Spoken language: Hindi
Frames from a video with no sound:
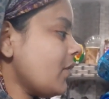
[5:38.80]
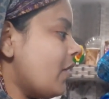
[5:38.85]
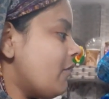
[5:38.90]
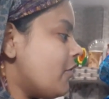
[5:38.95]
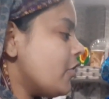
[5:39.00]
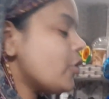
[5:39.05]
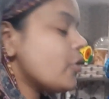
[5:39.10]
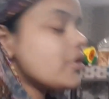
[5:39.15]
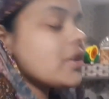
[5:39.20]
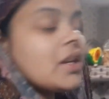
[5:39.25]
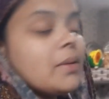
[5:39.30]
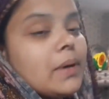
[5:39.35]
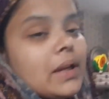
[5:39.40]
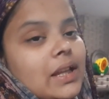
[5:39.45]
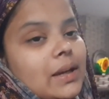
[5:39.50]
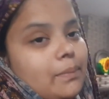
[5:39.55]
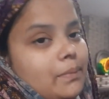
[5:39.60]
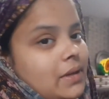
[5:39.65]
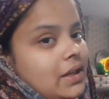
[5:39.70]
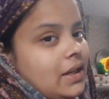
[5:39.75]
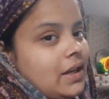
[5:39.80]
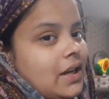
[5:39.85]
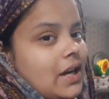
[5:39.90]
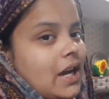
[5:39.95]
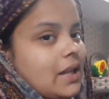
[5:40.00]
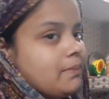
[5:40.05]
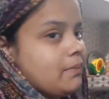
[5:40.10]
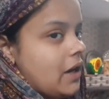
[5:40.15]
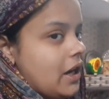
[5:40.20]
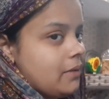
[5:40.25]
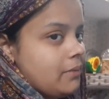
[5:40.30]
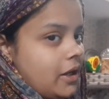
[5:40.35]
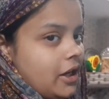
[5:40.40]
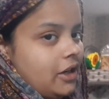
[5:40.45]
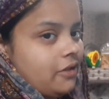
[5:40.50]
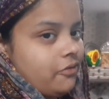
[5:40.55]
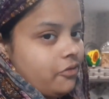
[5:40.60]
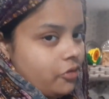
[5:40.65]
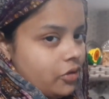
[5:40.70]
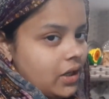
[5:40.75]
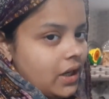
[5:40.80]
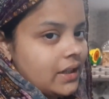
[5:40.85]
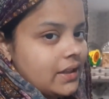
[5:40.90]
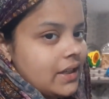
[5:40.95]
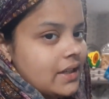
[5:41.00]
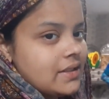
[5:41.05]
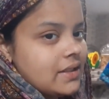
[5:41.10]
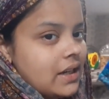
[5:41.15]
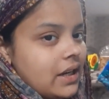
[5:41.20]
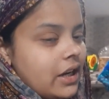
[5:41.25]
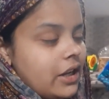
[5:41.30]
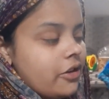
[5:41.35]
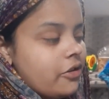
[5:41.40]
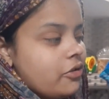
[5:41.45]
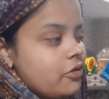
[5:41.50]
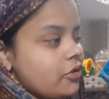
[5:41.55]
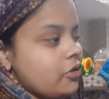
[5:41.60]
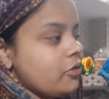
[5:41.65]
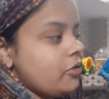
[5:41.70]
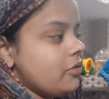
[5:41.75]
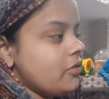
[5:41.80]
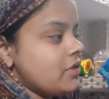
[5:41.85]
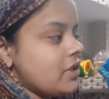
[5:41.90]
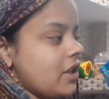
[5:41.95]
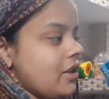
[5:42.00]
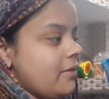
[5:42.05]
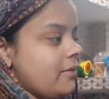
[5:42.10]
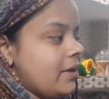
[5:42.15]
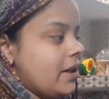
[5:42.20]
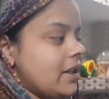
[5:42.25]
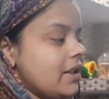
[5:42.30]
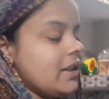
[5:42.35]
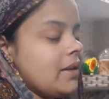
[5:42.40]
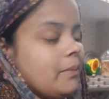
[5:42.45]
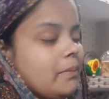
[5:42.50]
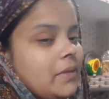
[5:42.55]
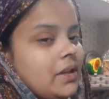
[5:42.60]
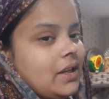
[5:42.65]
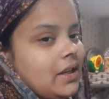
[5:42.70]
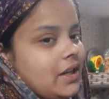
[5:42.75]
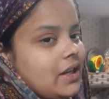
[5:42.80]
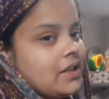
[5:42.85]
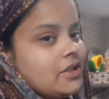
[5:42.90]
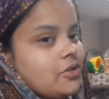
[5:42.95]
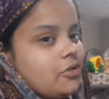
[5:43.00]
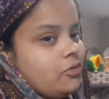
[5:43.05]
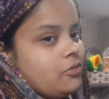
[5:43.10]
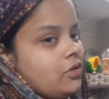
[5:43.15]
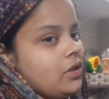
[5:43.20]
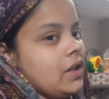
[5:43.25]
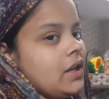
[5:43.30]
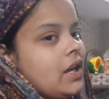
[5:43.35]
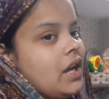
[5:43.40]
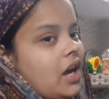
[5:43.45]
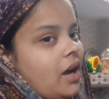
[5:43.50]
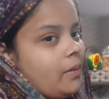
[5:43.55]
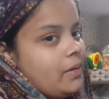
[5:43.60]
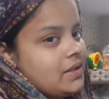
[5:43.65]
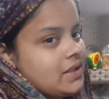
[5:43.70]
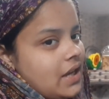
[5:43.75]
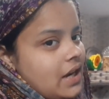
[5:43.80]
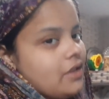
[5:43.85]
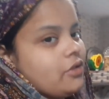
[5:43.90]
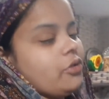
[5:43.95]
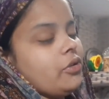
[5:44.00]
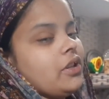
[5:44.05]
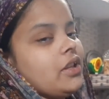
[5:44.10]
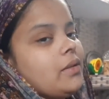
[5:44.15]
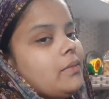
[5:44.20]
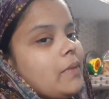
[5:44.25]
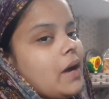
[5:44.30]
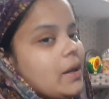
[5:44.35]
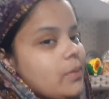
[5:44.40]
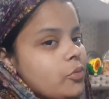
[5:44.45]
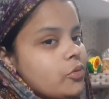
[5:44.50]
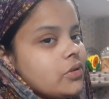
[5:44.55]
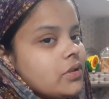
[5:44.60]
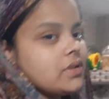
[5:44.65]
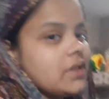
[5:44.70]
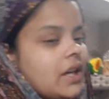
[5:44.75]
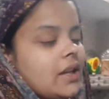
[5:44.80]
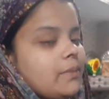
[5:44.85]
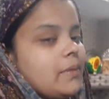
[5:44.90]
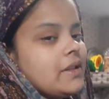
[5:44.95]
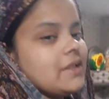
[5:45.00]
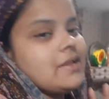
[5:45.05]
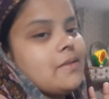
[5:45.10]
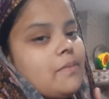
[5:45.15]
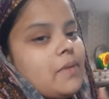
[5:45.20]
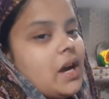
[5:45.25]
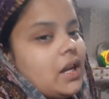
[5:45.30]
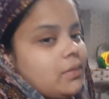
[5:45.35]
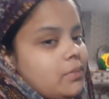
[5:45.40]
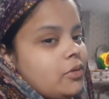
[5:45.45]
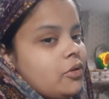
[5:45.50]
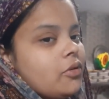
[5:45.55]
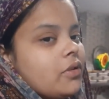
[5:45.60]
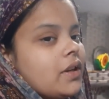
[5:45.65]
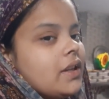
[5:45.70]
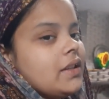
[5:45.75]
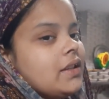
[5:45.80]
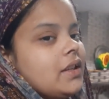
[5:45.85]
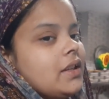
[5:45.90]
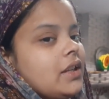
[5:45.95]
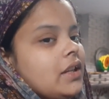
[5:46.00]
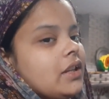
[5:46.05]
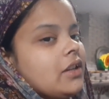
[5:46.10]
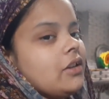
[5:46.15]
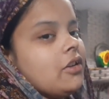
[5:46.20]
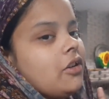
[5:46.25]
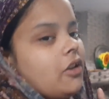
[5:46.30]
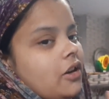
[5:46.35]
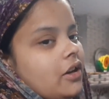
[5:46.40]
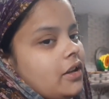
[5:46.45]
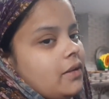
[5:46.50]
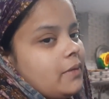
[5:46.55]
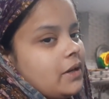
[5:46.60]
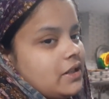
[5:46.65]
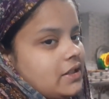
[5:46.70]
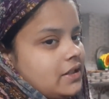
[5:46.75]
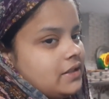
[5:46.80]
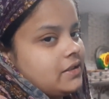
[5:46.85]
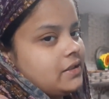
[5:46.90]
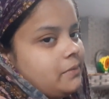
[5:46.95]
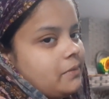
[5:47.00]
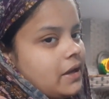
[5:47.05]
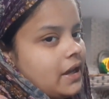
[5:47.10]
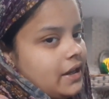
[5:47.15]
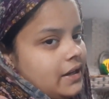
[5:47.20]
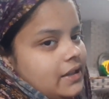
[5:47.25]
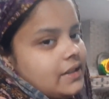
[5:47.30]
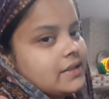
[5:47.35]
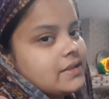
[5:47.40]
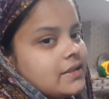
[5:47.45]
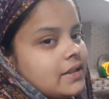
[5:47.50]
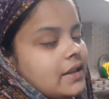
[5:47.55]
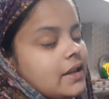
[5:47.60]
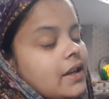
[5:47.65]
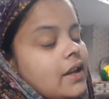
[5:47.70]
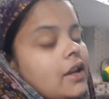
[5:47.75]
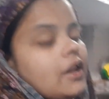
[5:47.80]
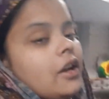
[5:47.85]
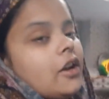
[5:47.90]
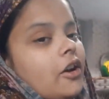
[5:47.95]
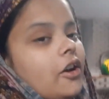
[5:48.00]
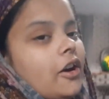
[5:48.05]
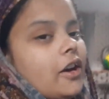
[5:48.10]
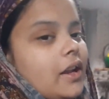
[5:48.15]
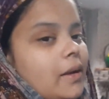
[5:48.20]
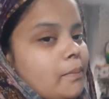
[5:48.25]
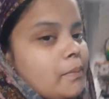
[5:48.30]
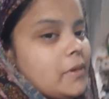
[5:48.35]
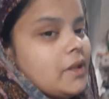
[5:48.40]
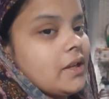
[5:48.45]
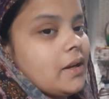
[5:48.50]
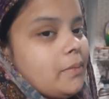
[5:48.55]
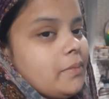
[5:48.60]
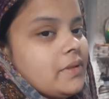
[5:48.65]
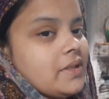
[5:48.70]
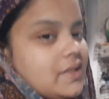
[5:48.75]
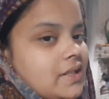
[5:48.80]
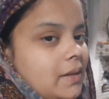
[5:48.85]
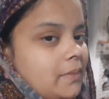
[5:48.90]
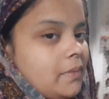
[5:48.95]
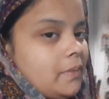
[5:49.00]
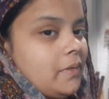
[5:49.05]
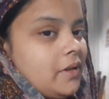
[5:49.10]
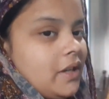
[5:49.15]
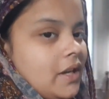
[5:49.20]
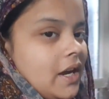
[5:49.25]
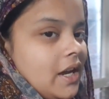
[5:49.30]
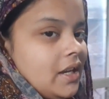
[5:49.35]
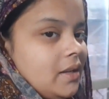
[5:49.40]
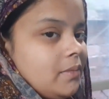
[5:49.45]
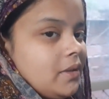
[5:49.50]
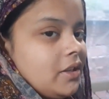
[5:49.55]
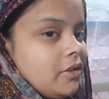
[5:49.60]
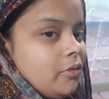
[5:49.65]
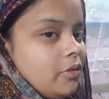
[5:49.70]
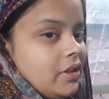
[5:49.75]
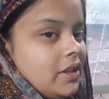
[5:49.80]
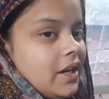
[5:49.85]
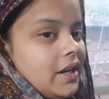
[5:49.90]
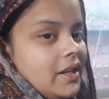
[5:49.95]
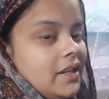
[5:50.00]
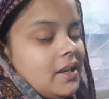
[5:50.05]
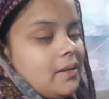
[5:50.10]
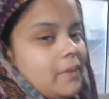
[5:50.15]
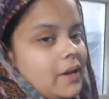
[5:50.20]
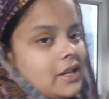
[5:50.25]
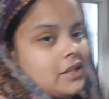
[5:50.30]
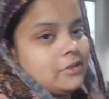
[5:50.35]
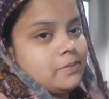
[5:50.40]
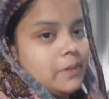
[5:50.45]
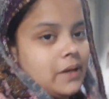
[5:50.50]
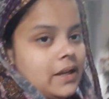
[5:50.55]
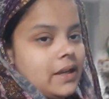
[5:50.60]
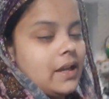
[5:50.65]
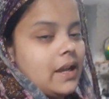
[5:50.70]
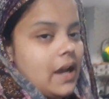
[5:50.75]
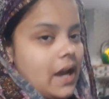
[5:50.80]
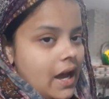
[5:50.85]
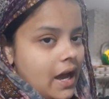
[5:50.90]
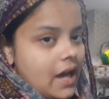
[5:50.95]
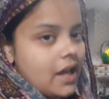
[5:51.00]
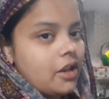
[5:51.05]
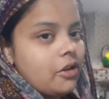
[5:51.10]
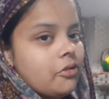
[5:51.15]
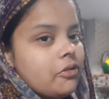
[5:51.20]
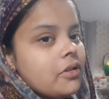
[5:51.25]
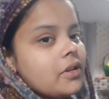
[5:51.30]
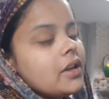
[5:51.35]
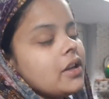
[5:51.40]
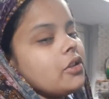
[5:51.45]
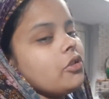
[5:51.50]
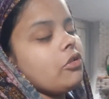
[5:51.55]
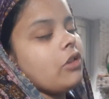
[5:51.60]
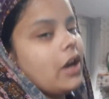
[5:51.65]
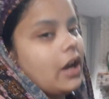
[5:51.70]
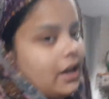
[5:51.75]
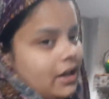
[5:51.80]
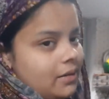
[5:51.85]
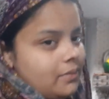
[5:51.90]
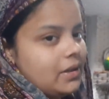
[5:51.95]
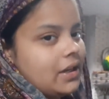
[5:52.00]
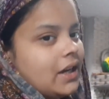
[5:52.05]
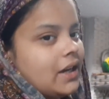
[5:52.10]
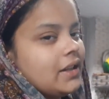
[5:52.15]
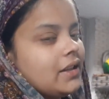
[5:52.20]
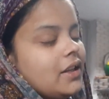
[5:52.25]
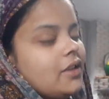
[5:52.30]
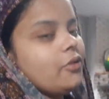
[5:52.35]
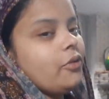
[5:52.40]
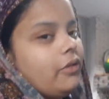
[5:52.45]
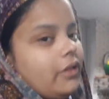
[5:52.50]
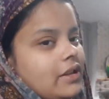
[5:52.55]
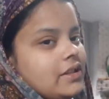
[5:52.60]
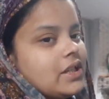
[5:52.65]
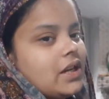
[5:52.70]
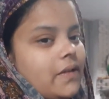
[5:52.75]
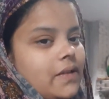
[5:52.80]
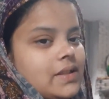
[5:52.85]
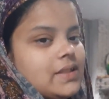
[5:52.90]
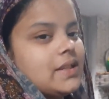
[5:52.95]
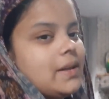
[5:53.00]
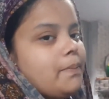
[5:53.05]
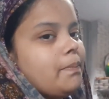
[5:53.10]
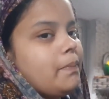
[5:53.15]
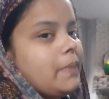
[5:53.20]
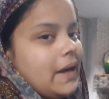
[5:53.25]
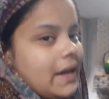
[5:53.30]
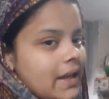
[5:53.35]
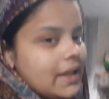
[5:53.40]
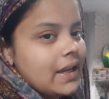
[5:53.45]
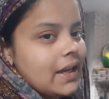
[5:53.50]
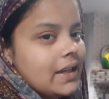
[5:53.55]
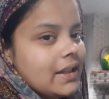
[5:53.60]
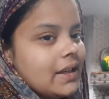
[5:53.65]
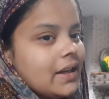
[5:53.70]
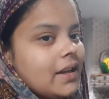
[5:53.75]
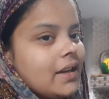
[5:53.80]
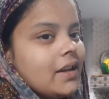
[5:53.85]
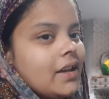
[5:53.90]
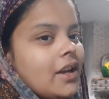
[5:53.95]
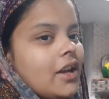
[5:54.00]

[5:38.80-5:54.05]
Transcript: फिर उसके बाद अम्मी ने कहा आज बाद आएगा फ़ोन आता है संडे को तो उसके बाद अम्मी ने कहा चलो अभी सारे थोड़ी देर बाद मुझे सात भाई से बात भी हो गई थी और माशाला सब खैरियत से और अम्मी अब इस टाइम में खाना बना क्योंकि डैडी नमाज़ पढ़ के आ रहे होंगे तो खाना भी खाना है रोटी चावल सब पक गया था